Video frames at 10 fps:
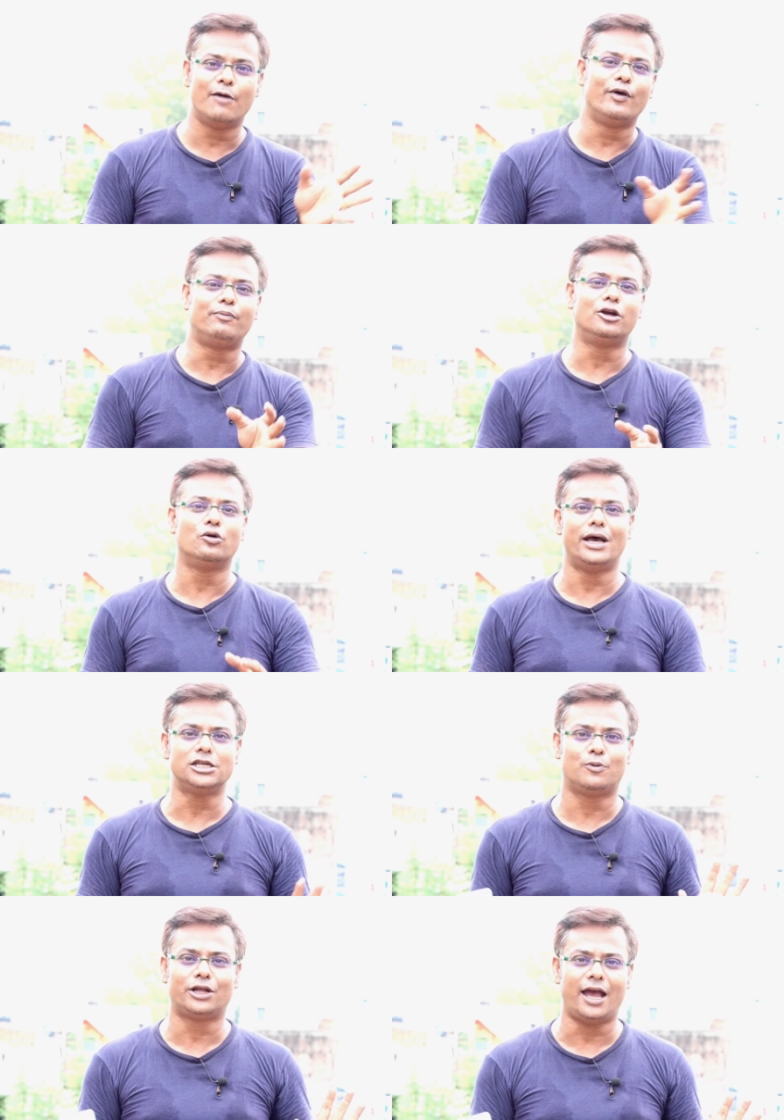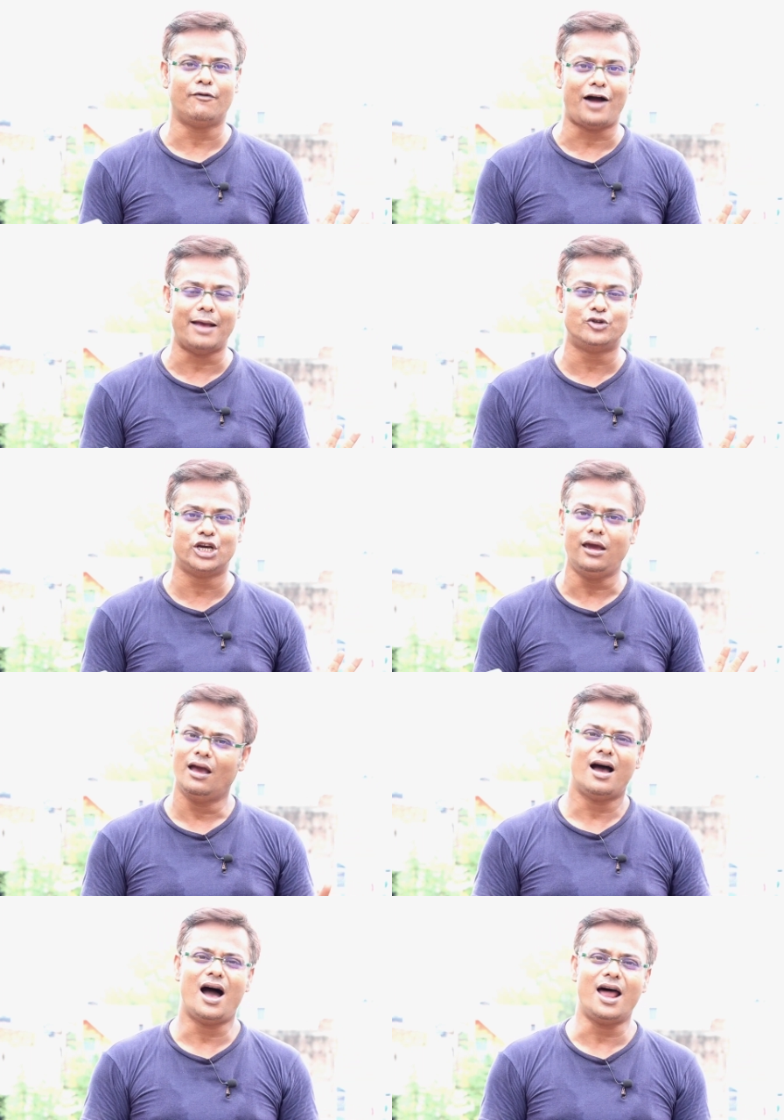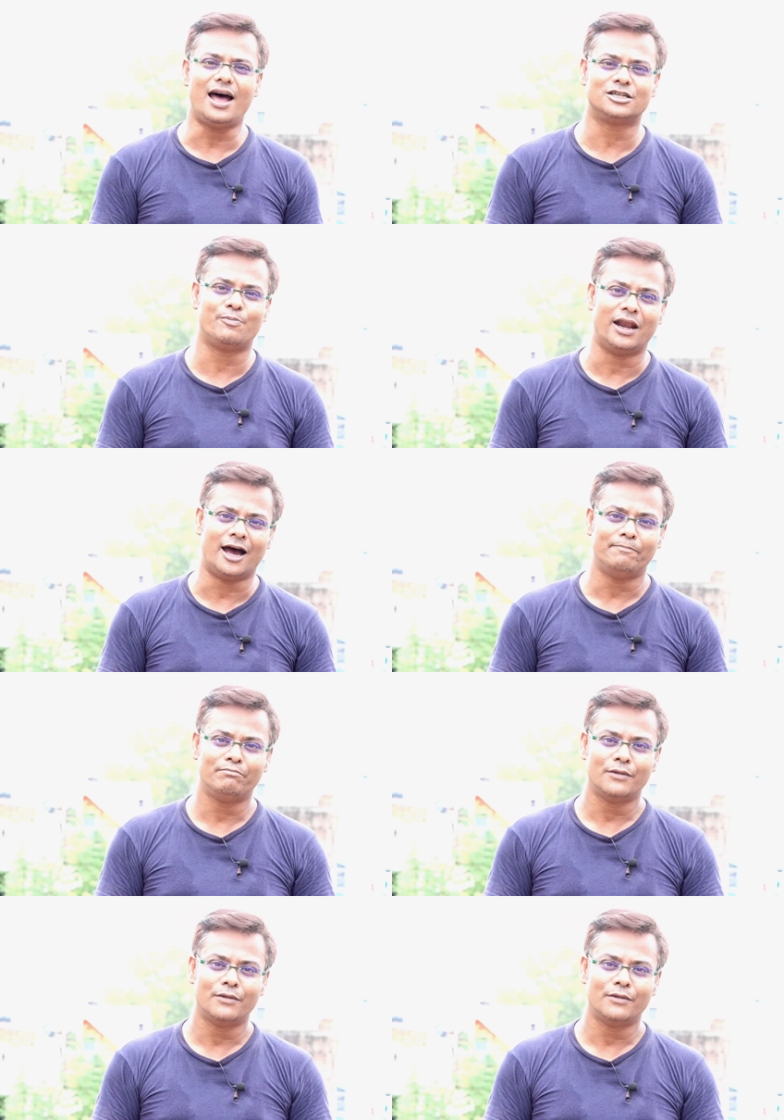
এ ফিফটি টু এস বোধহয় ফাইভ জি আর আসবে না